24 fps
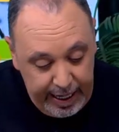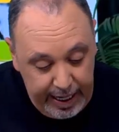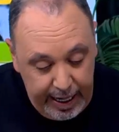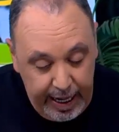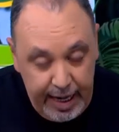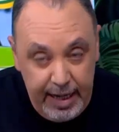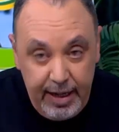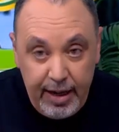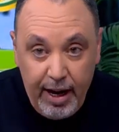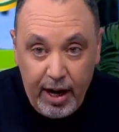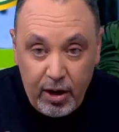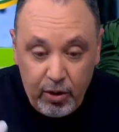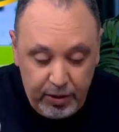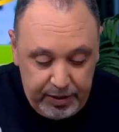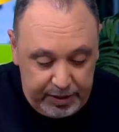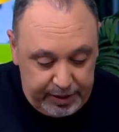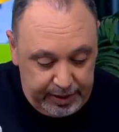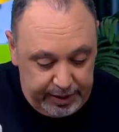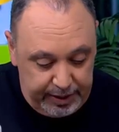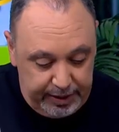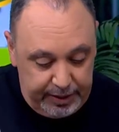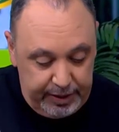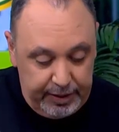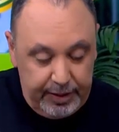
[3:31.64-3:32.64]

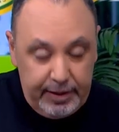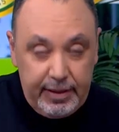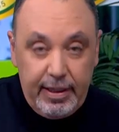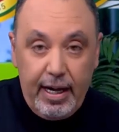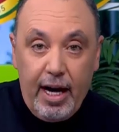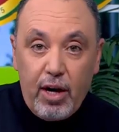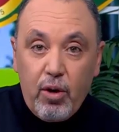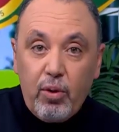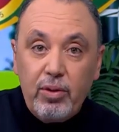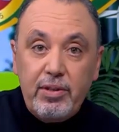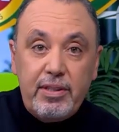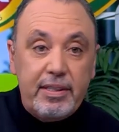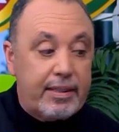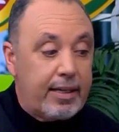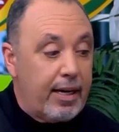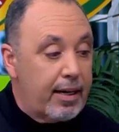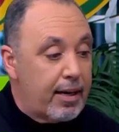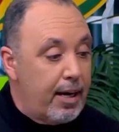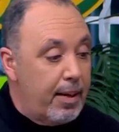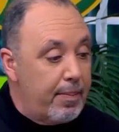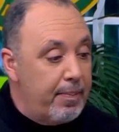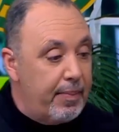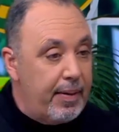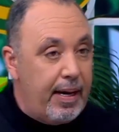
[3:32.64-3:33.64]
الأرز أرز
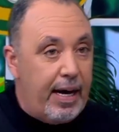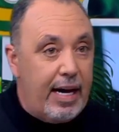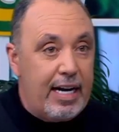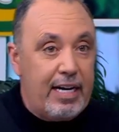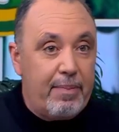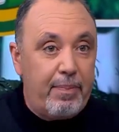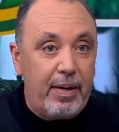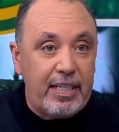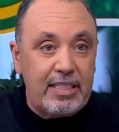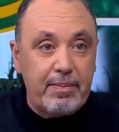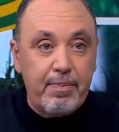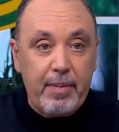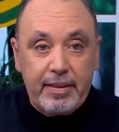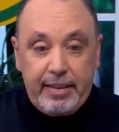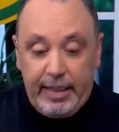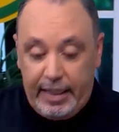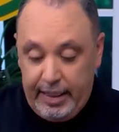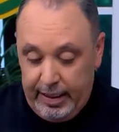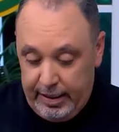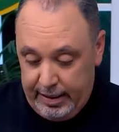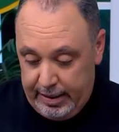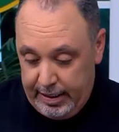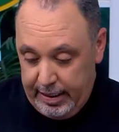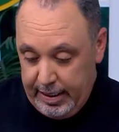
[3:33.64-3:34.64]
كرم
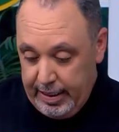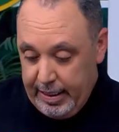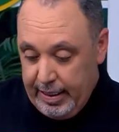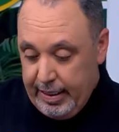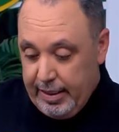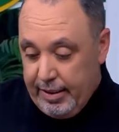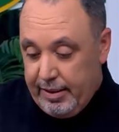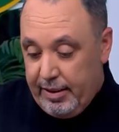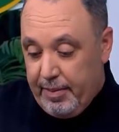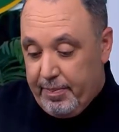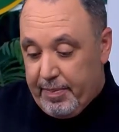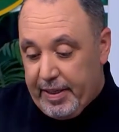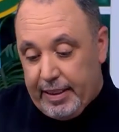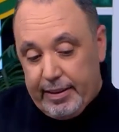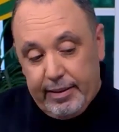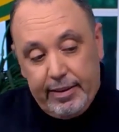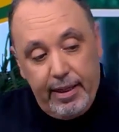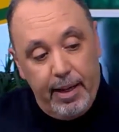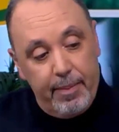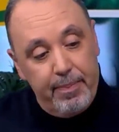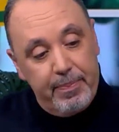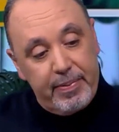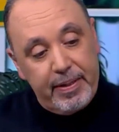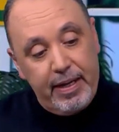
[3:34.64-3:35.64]
البسمتي
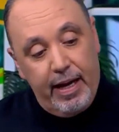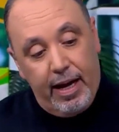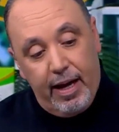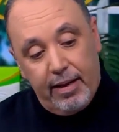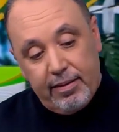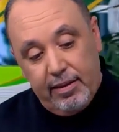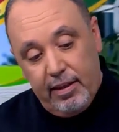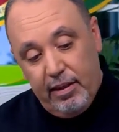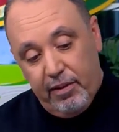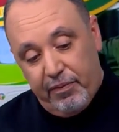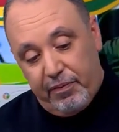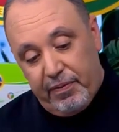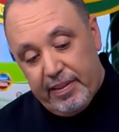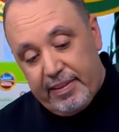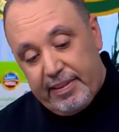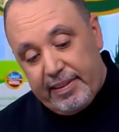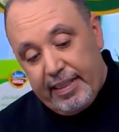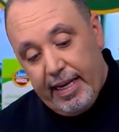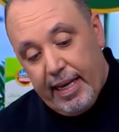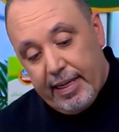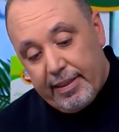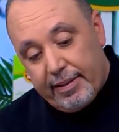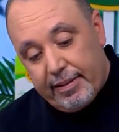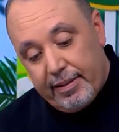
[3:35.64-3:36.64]
المرتب راح أضيف
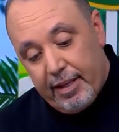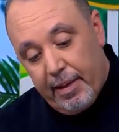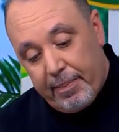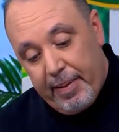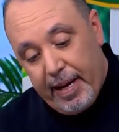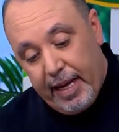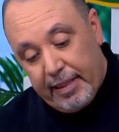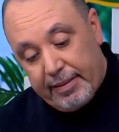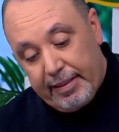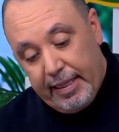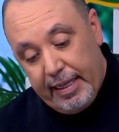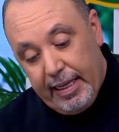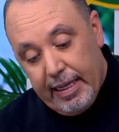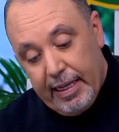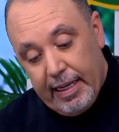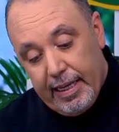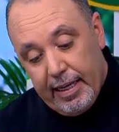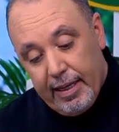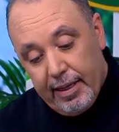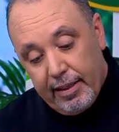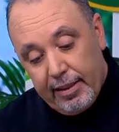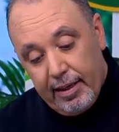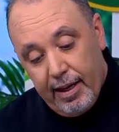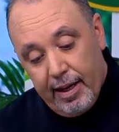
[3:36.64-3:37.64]
زيت نباتي
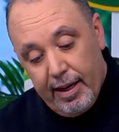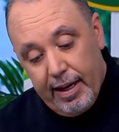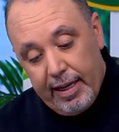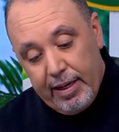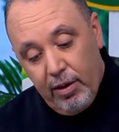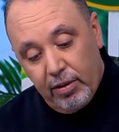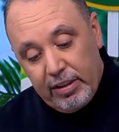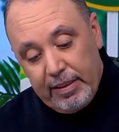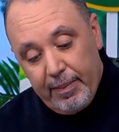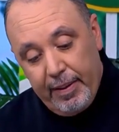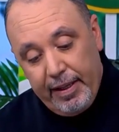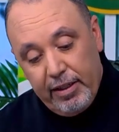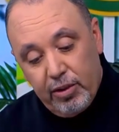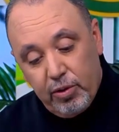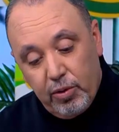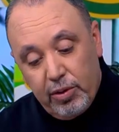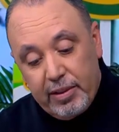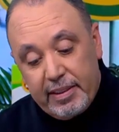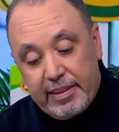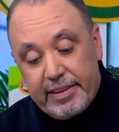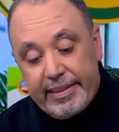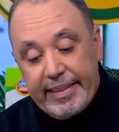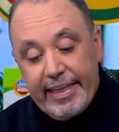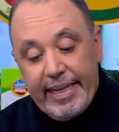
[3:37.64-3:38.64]
أنا هون طبعا
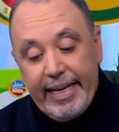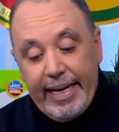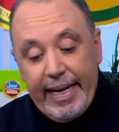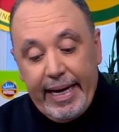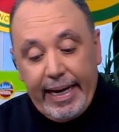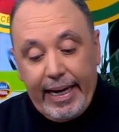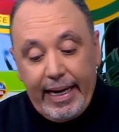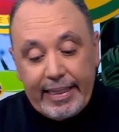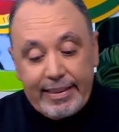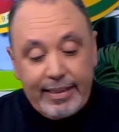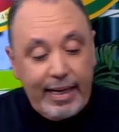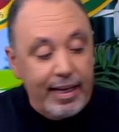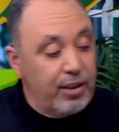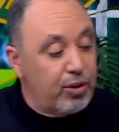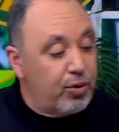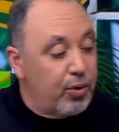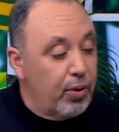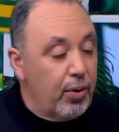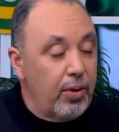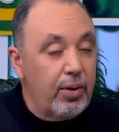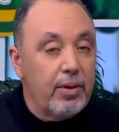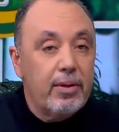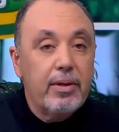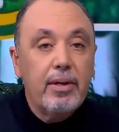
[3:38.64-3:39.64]
الرز
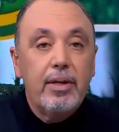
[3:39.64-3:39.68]
غسلته